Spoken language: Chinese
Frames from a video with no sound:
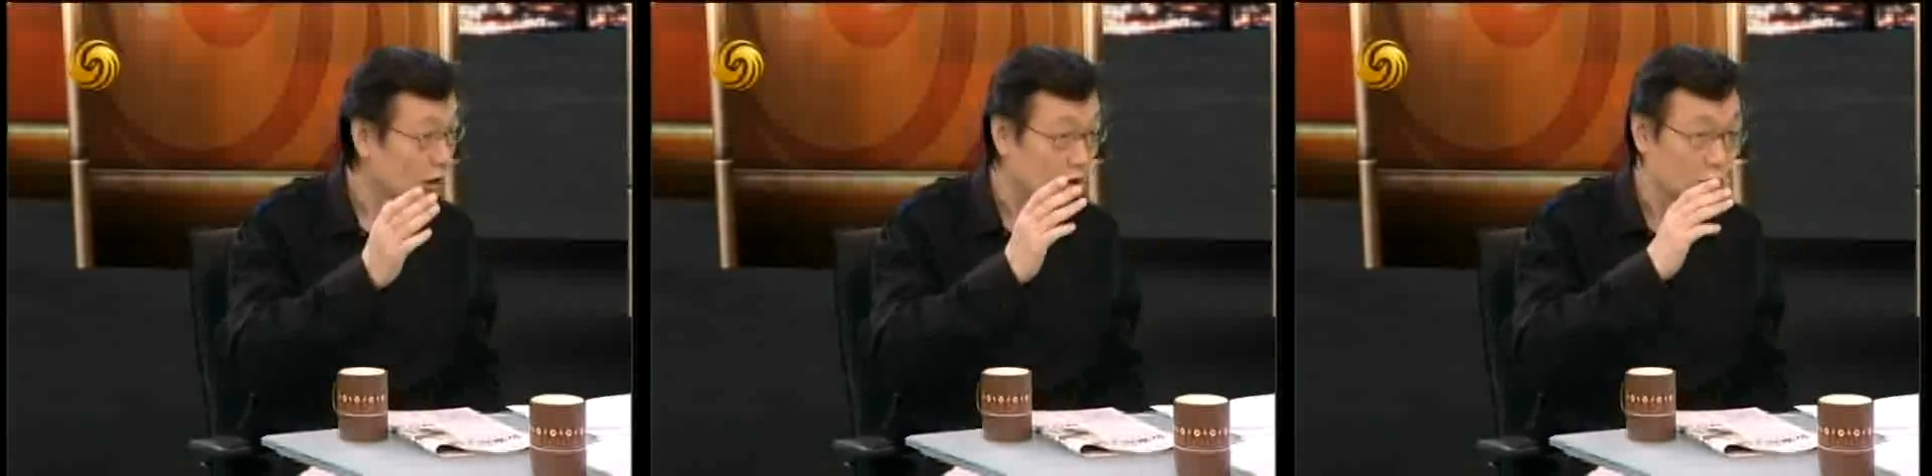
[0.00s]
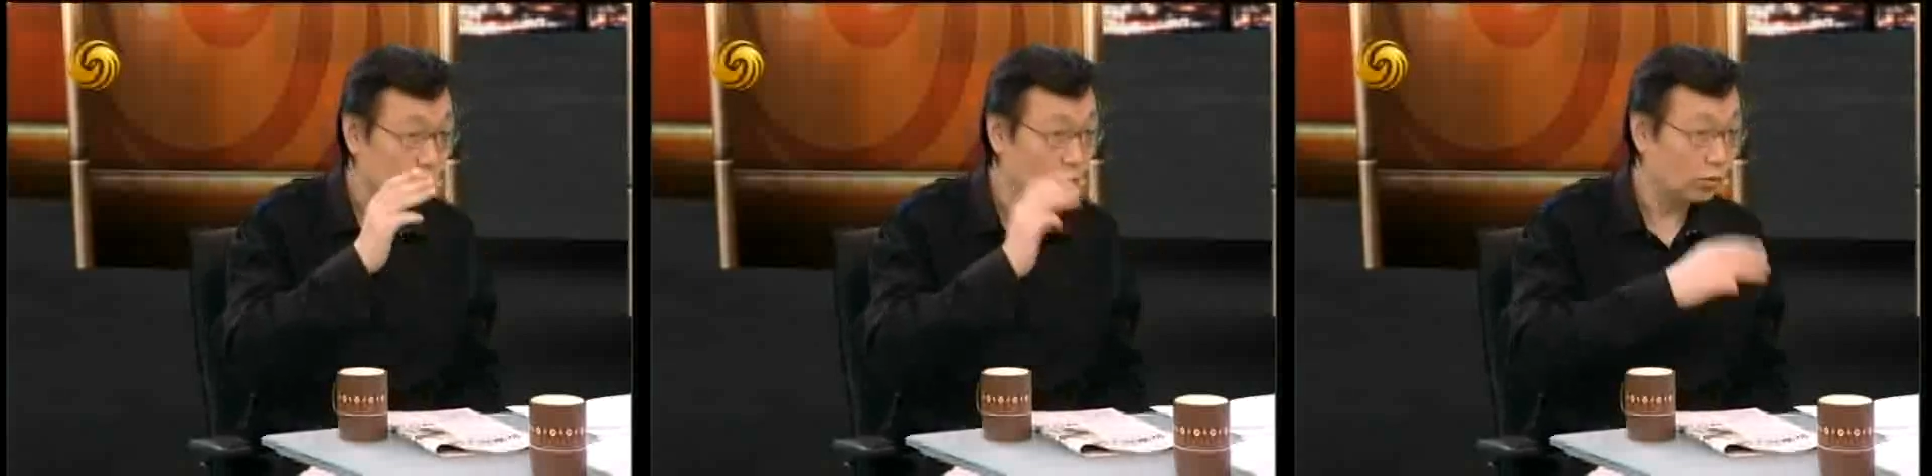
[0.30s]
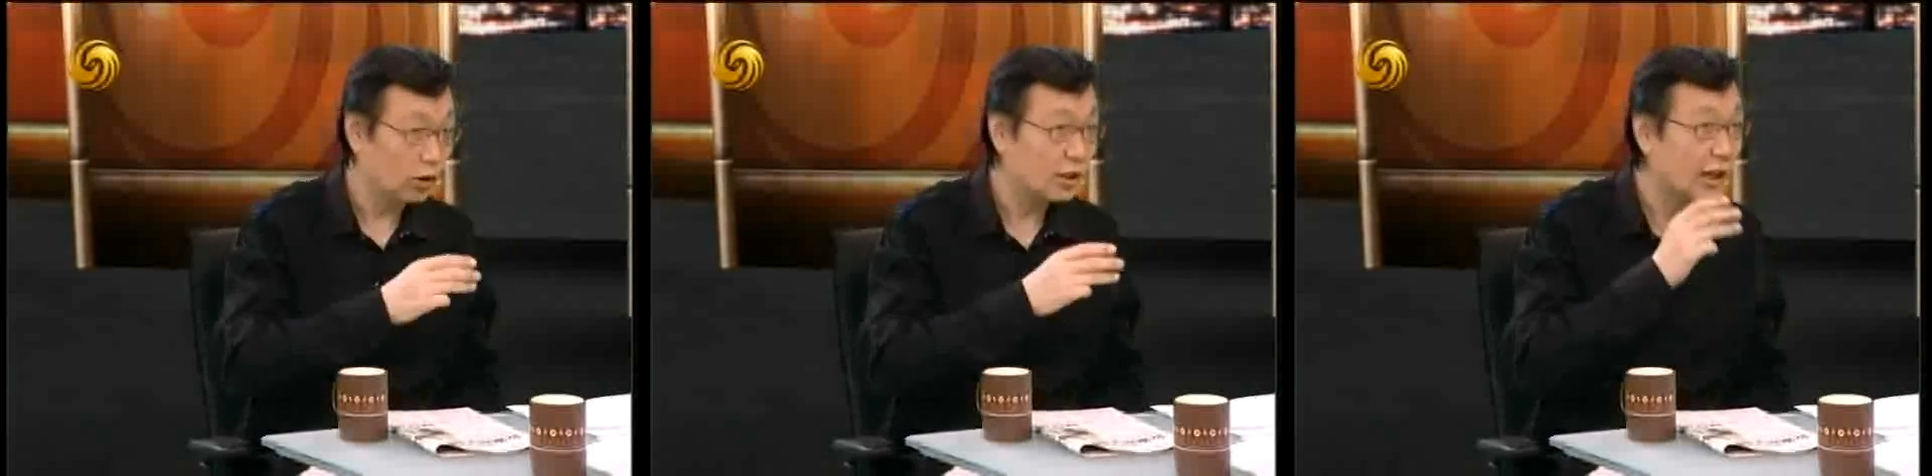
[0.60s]
可是
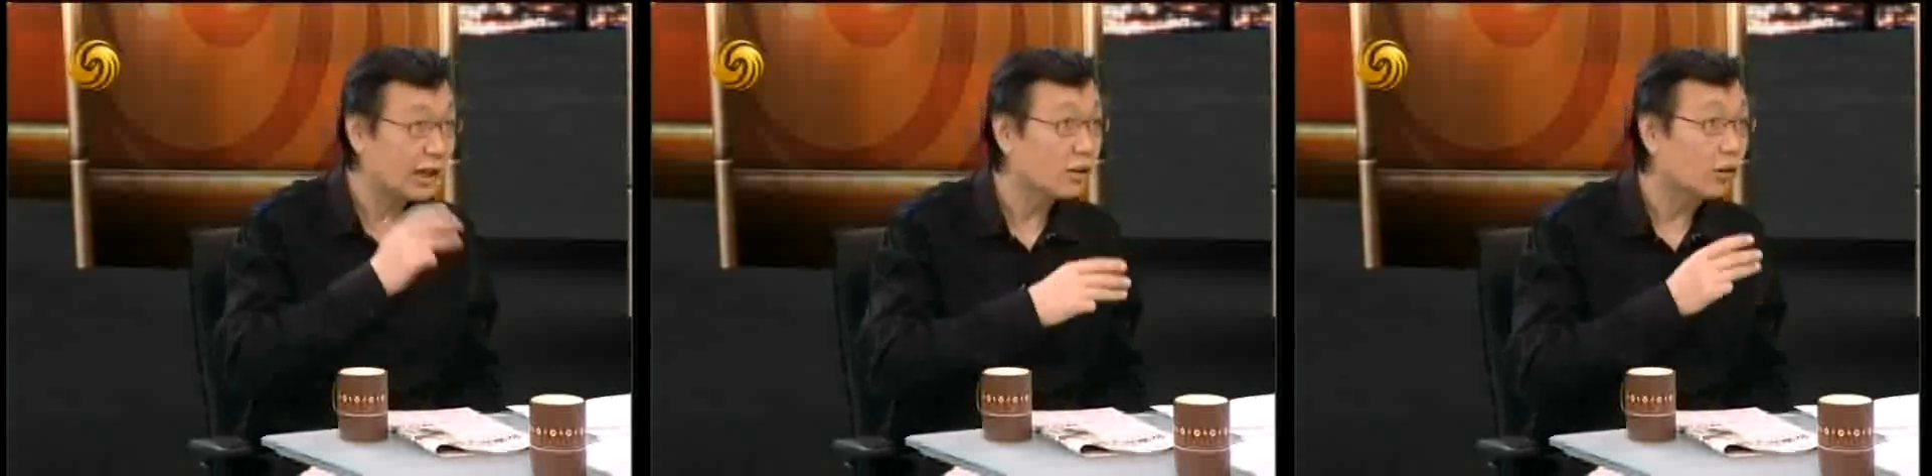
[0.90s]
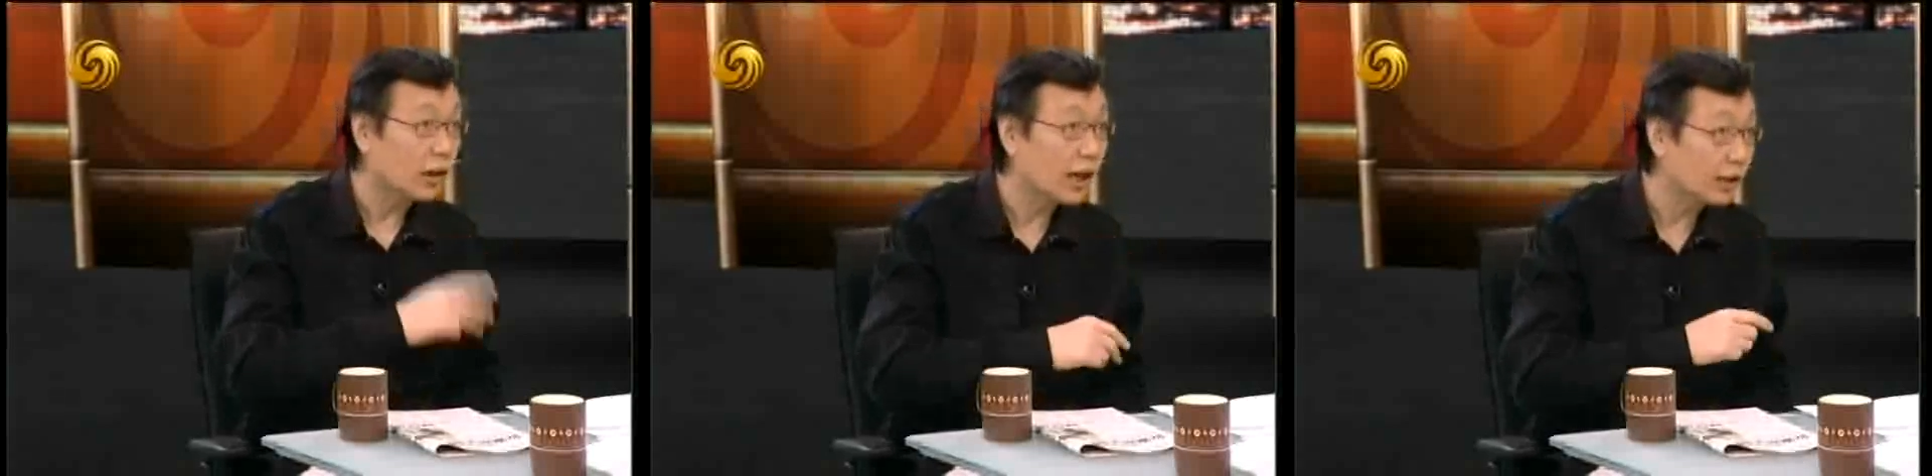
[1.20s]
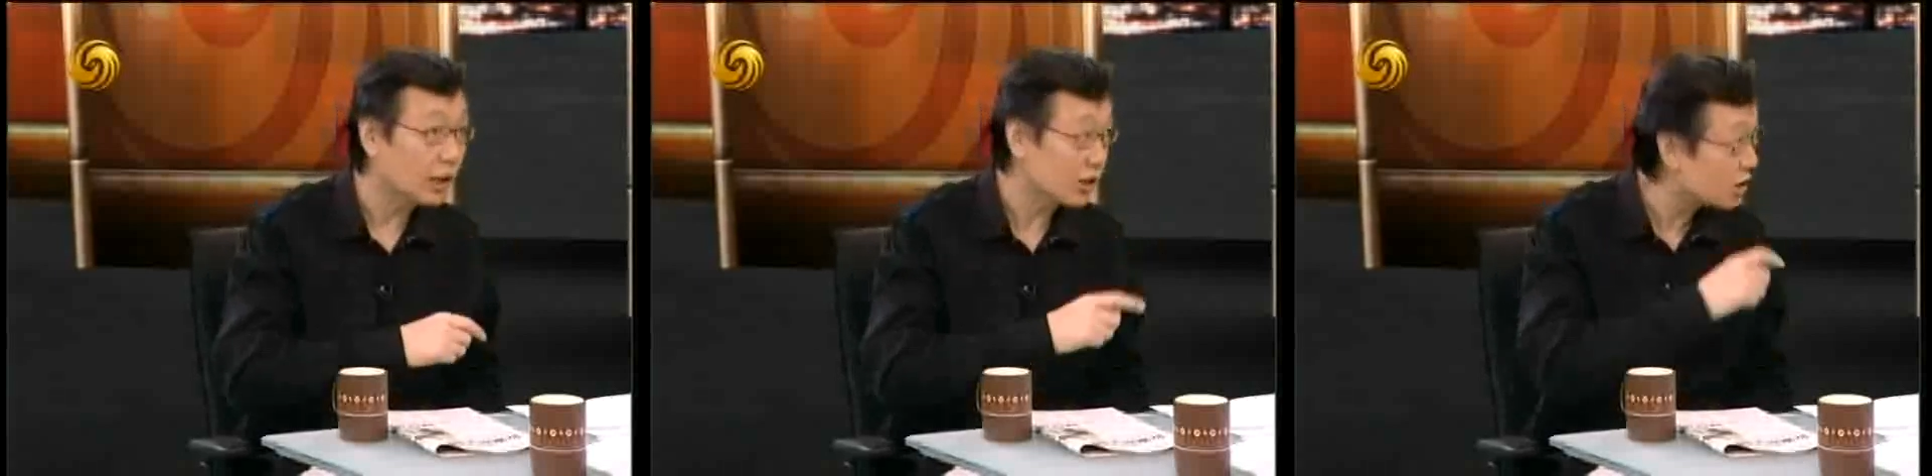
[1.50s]
中国的占有
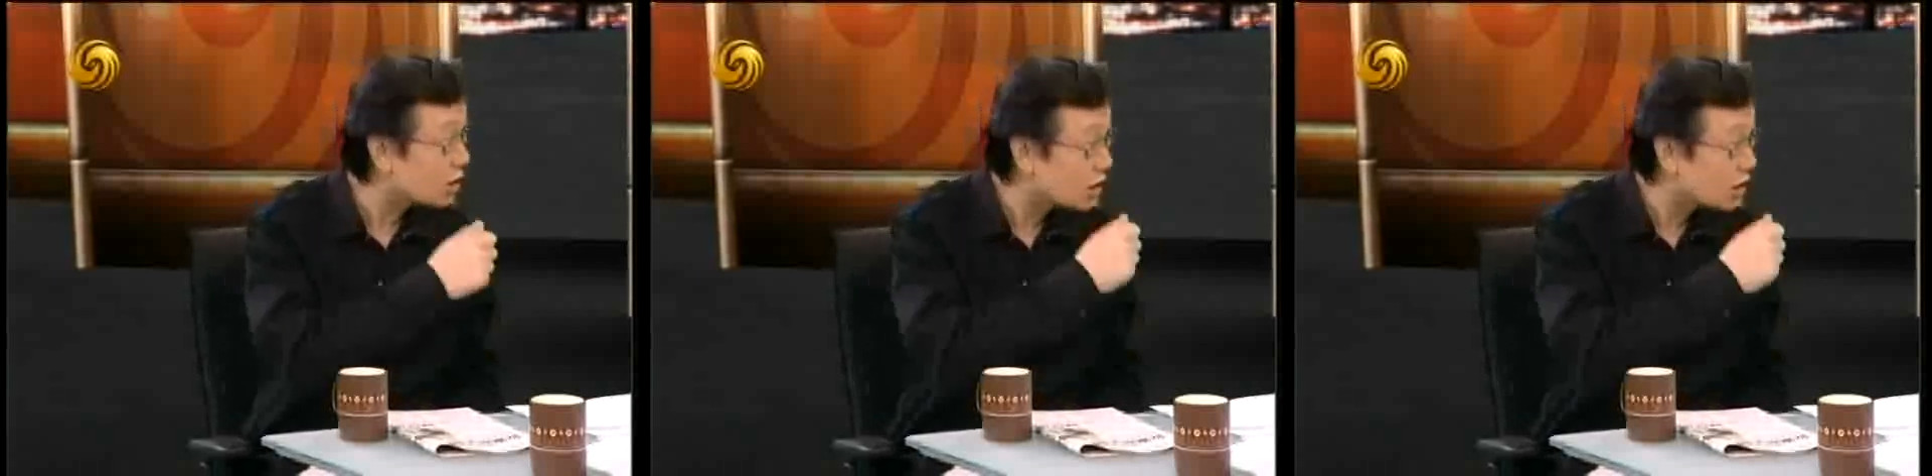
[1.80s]
量呢是